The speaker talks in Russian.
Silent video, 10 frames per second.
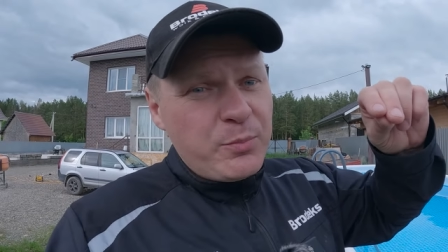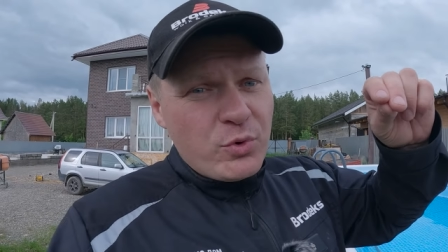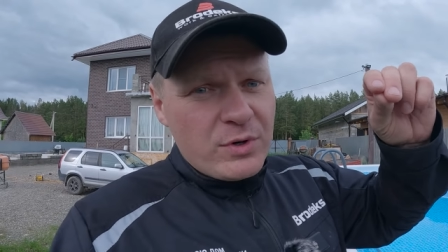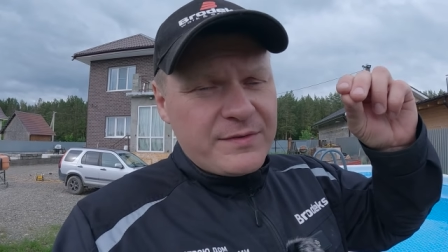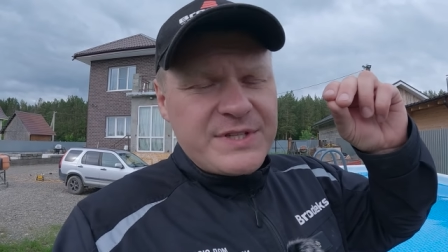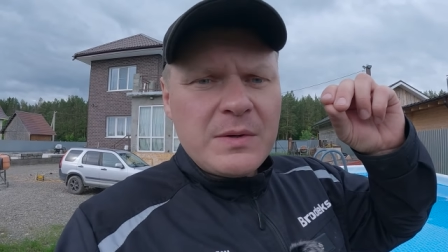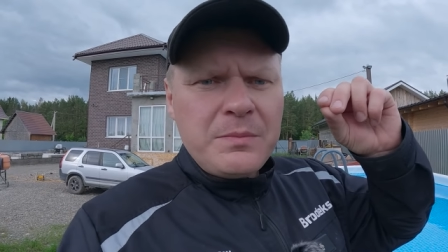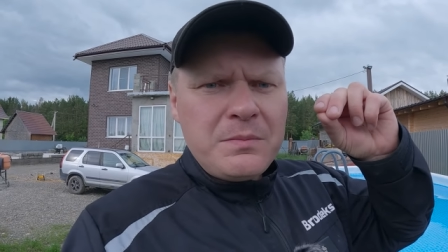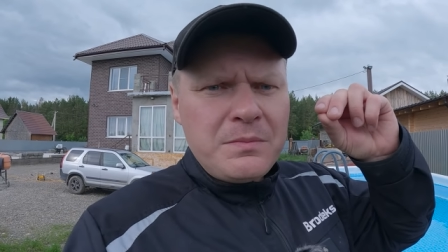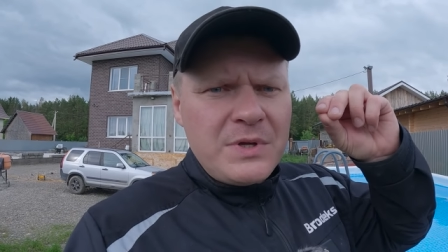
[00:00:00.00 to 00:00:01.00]
поры, все
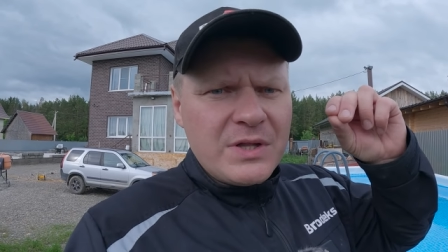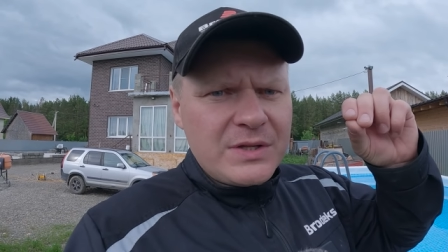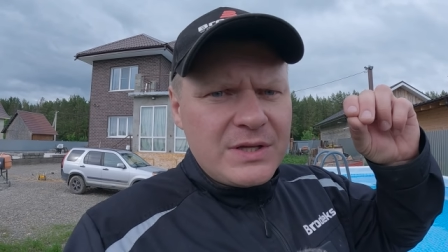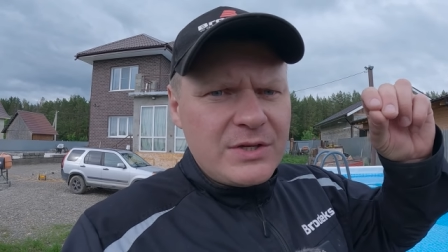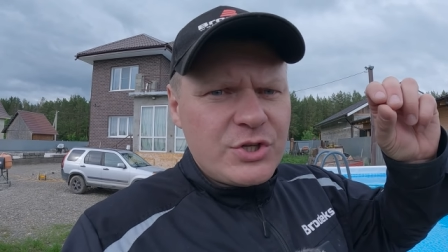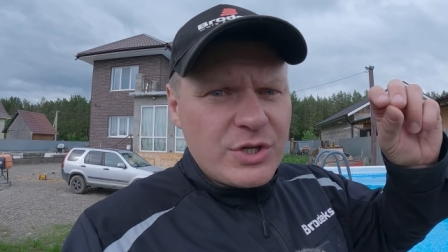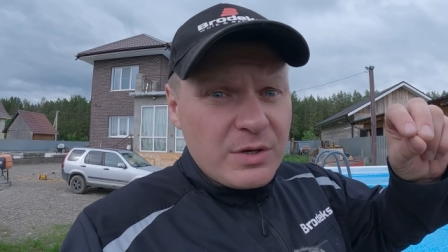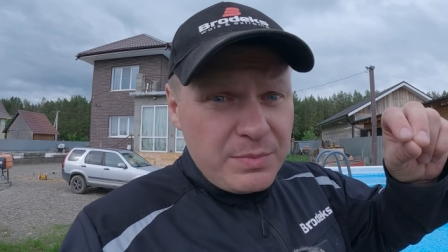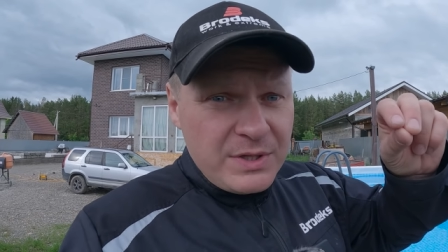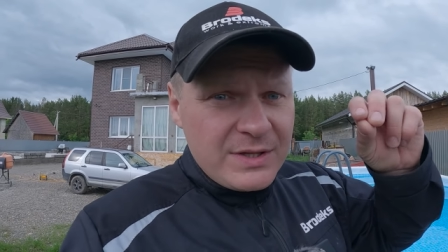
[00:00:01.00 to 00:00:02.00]
мелкие
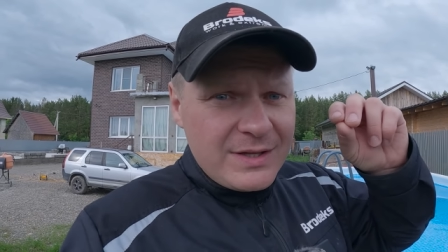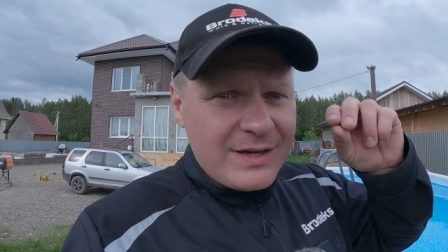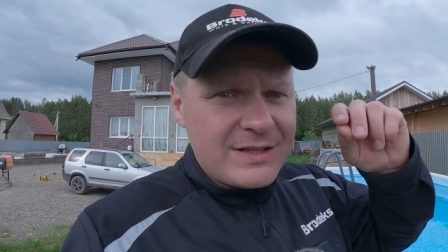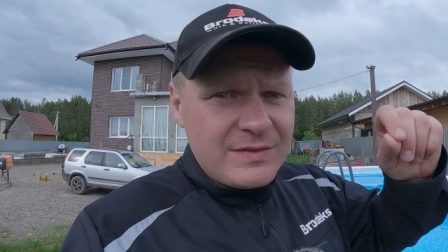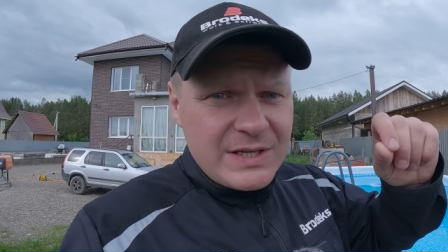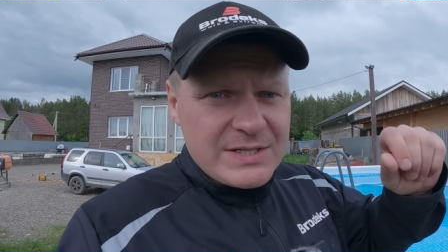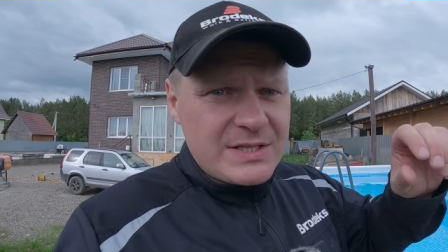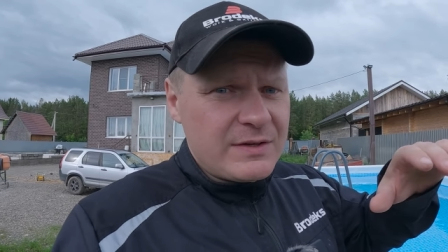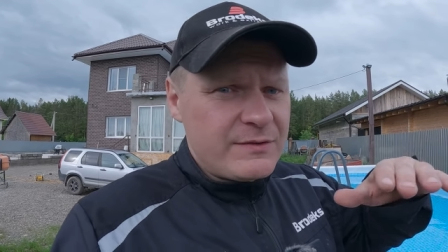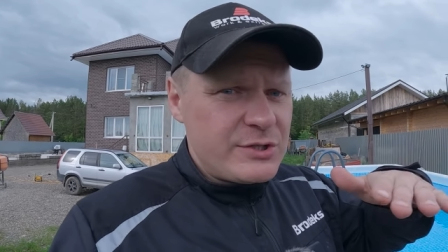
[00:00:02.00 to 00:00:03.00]
щербинки,
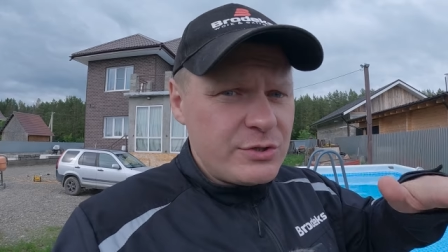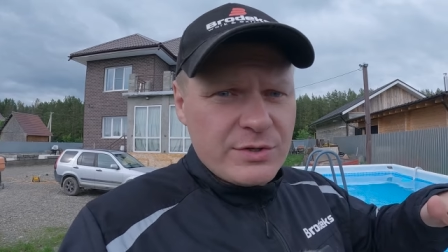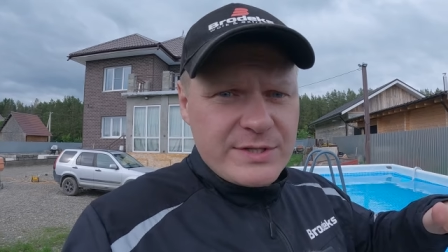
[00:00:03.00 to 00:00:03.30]
отверстия, все